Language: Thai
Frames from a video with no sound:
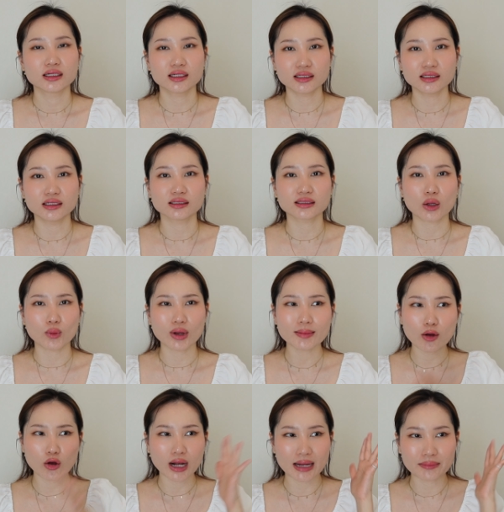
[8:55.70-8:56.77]
เออแต่ว่าพ
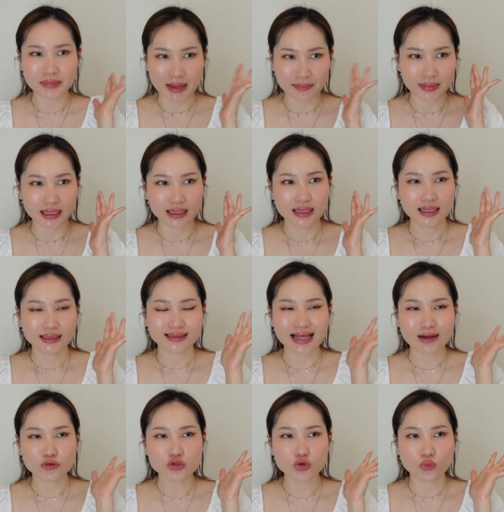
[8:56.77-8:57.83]
อขมับอ่ะตา
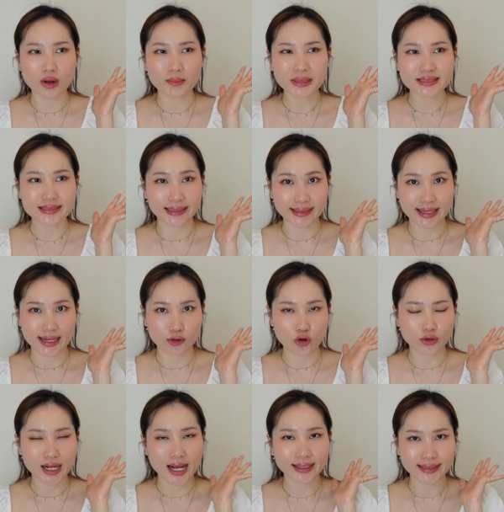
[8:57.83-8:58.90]
รู้สึกว่ามันสังเกตค่
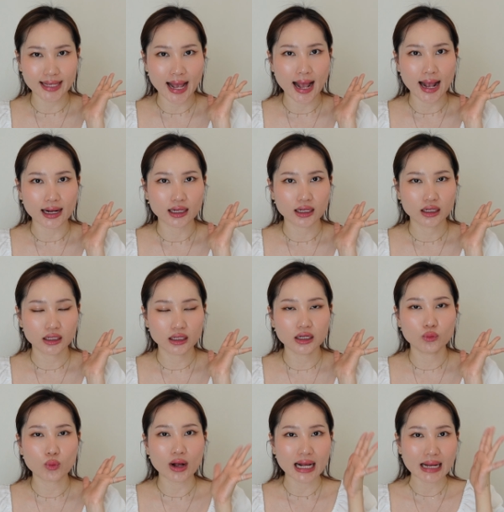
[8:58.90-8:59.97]
อนข้างยากเออ
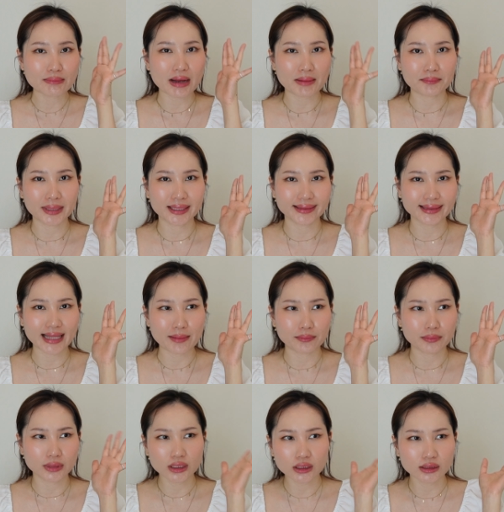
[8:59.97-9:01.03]
ว่าขมับมันเต็ม
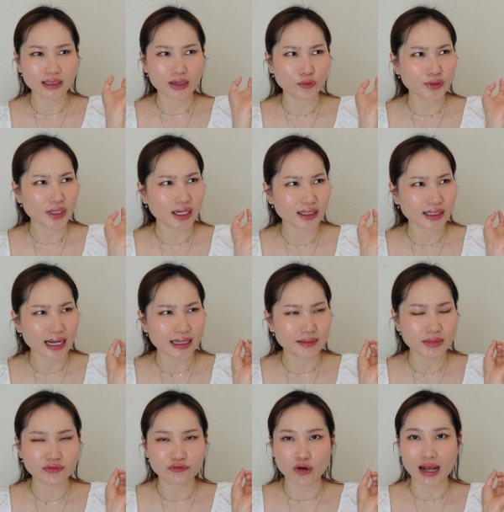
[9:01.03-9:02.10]
ขึ้นแล้วยังไง
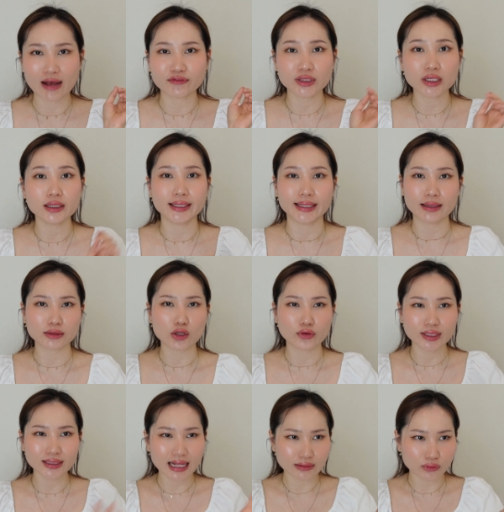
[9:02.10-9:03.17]
before after อะไรเงี้ยตอน
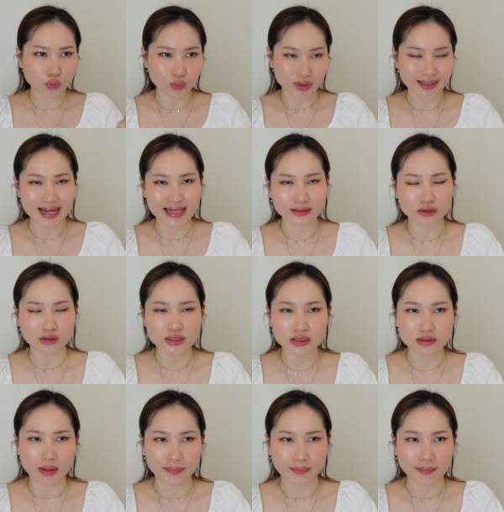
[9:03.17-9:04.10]
ที่ตันดูแรกๆเราก็จะแบ